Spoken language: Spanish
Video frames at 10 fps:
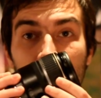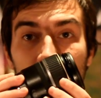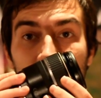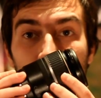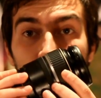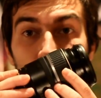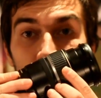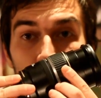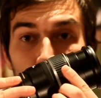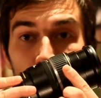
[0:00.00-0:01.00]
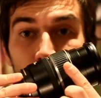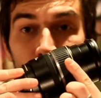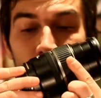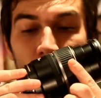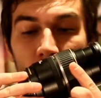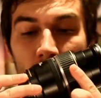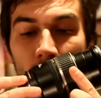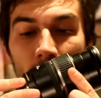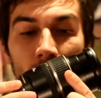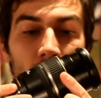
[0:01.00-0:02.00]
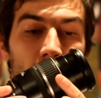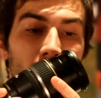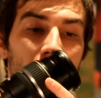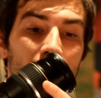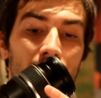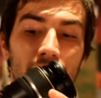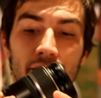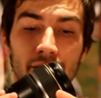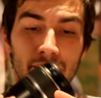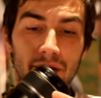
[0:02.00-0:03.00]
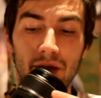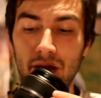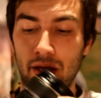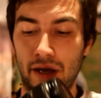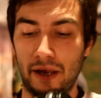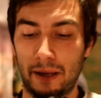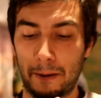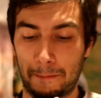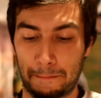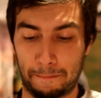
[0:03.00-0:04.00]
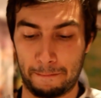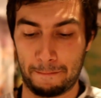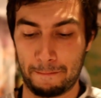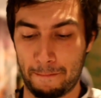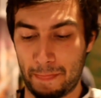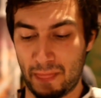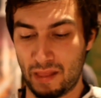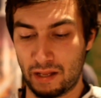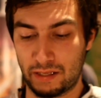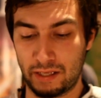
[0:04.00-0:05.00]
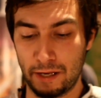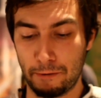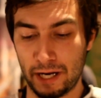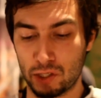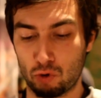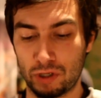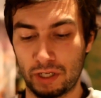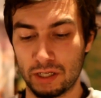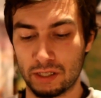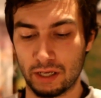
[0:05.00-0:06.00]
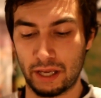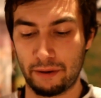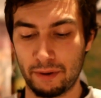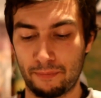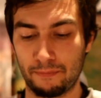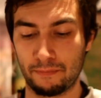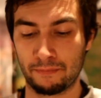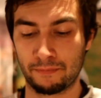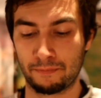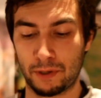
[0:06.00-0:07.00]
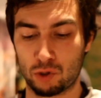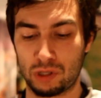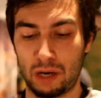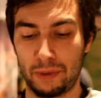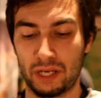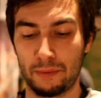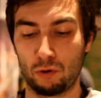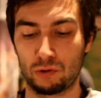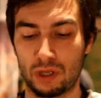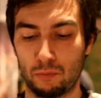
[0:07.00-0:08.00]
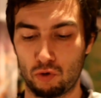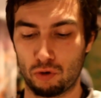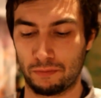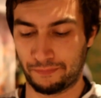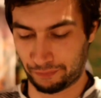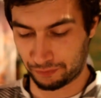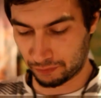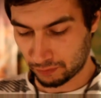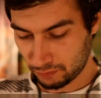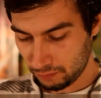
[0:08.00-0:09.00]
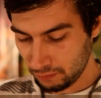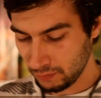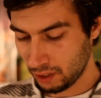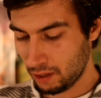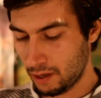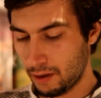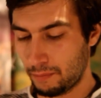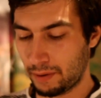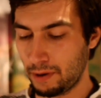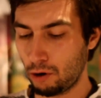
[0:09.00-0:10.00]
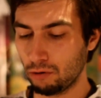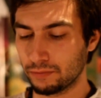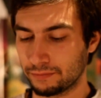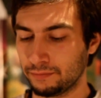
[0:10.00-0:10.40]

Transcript: tiene un buen zoom y em, tiene varias cositas que a mí mm, personalmente me gustan mucho Primero,